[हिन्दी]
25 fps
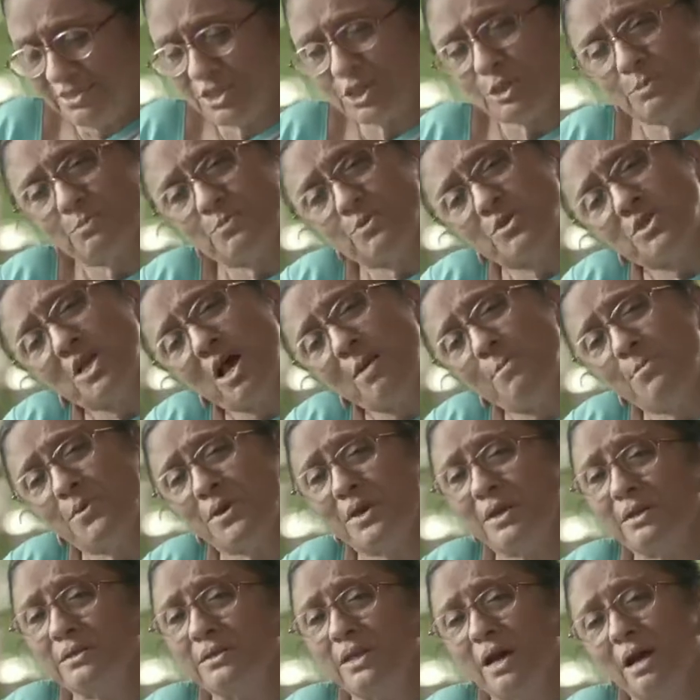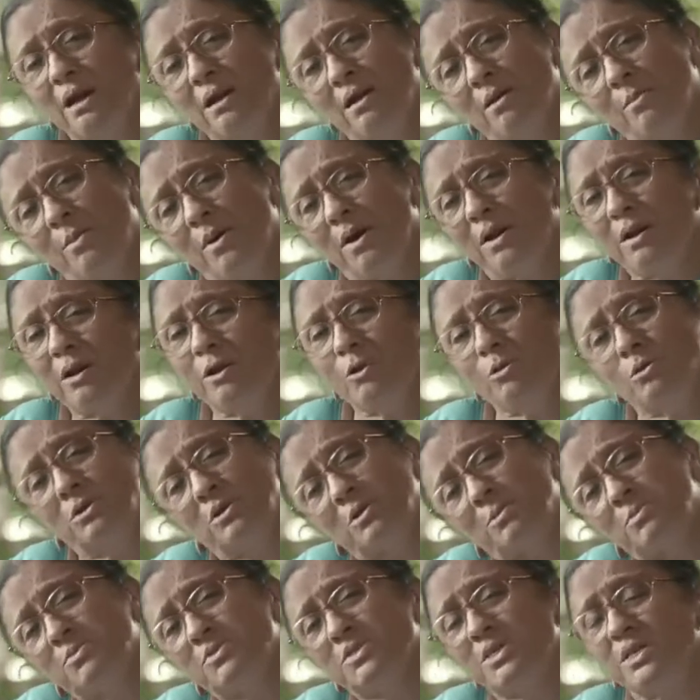जब से आप किरदार निभा रहे हो
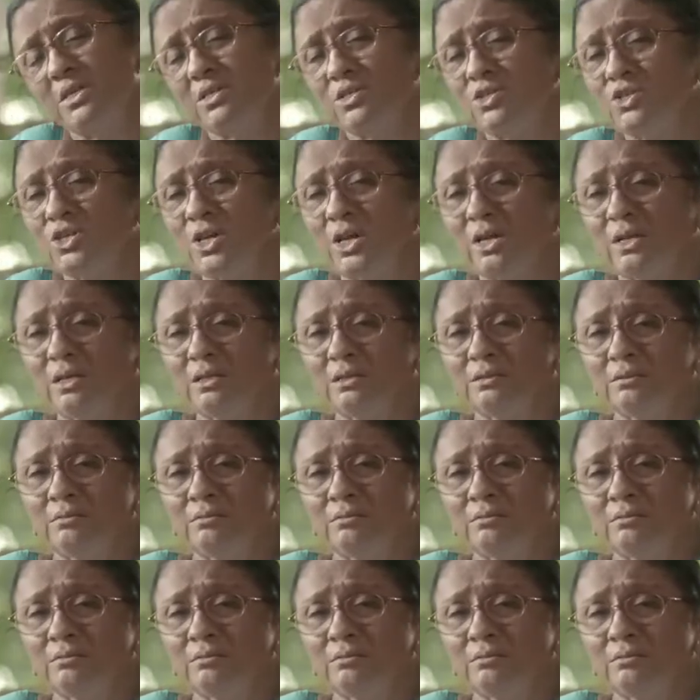तब से इच्छा है